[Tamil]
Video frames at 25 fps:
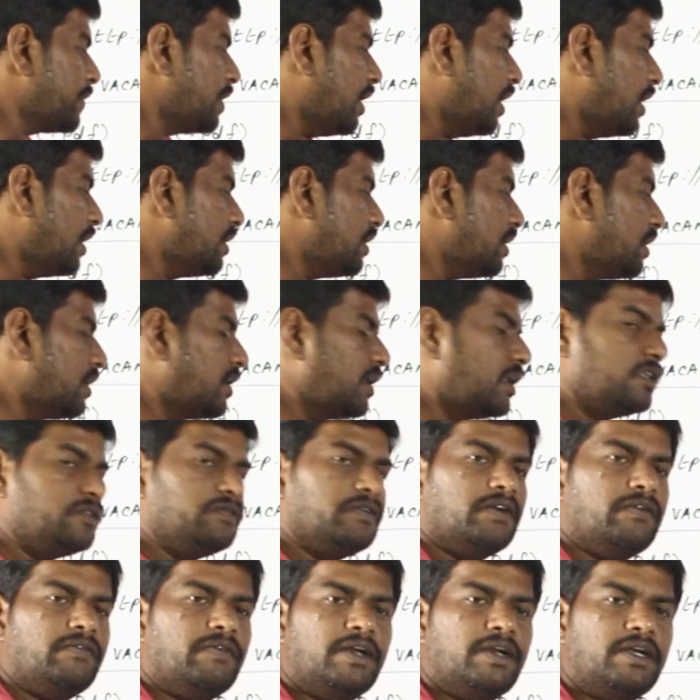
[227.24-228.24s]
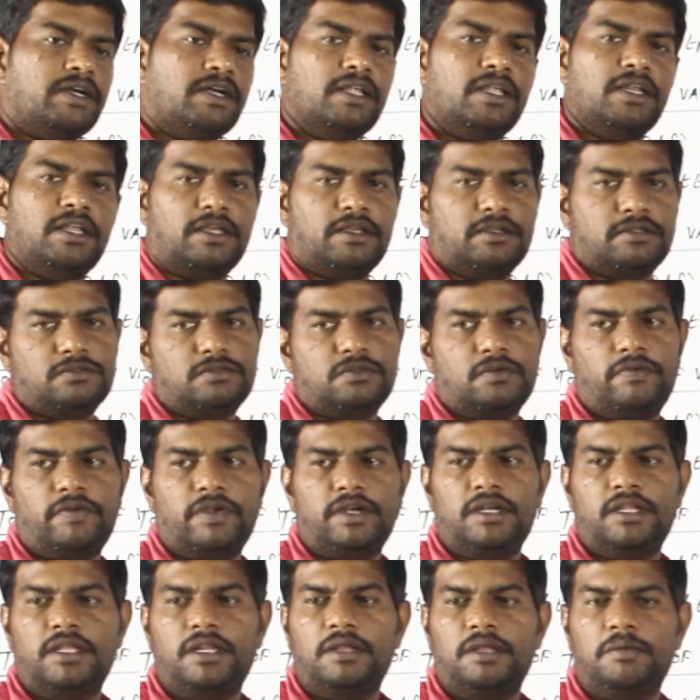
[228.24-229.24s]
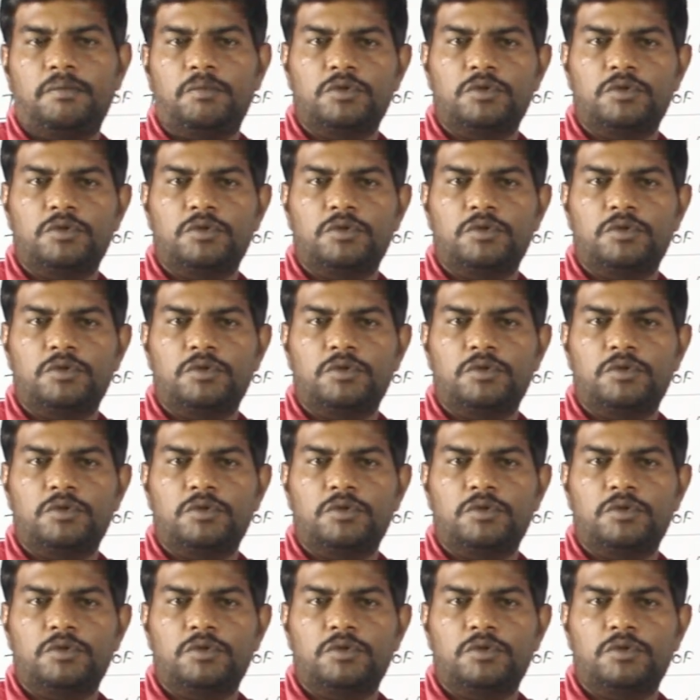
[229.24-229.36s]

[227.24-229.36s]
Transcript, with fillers: அண்டர் கிராஜுவேட் வெட்டினரி ஸோ வெட்டினரி